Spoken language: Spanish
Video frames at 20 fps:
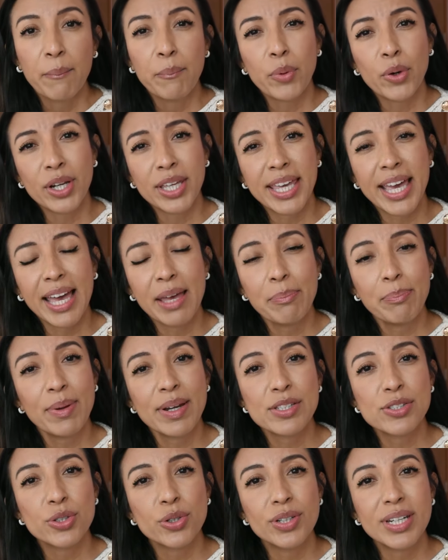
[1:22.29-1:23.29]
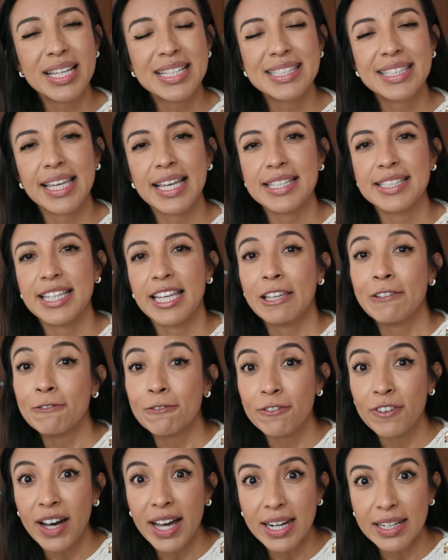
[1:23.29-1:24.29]
por qué hay personas que se
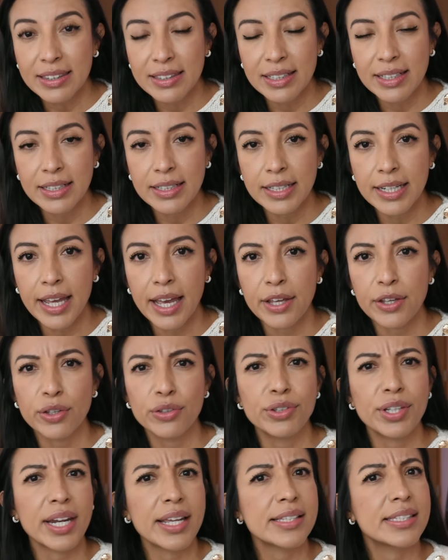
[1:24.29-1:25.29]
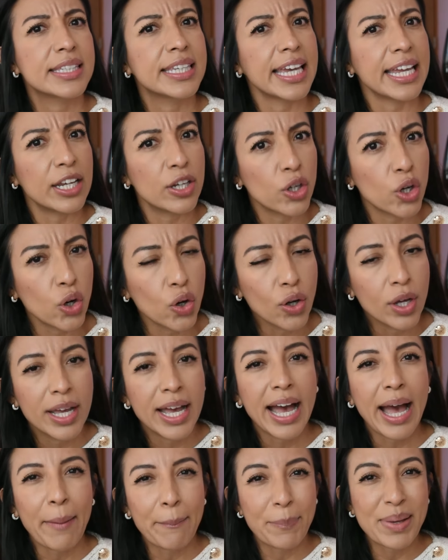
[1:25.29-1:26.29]
infartan y hay otras que no
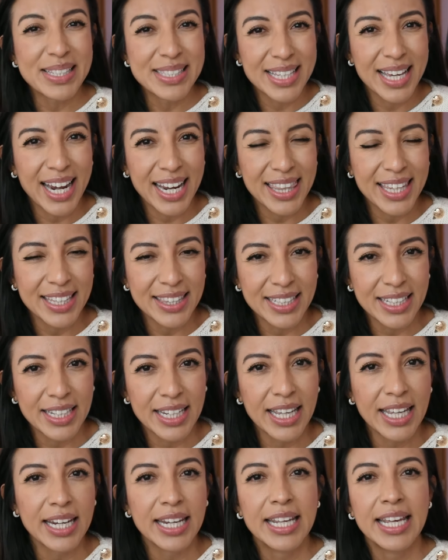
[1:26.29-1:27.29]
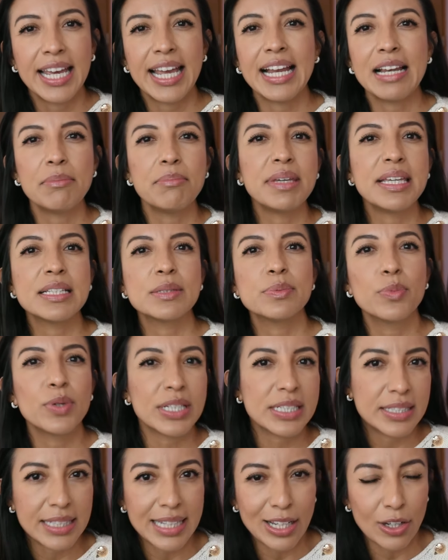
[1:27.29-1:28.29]
a pesar de tener el mismo
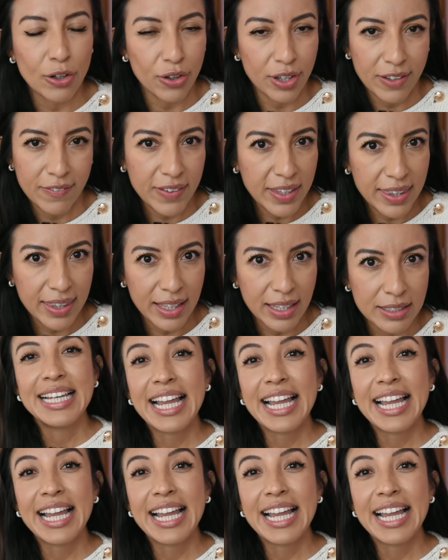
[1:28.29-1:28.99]
estilo de vida.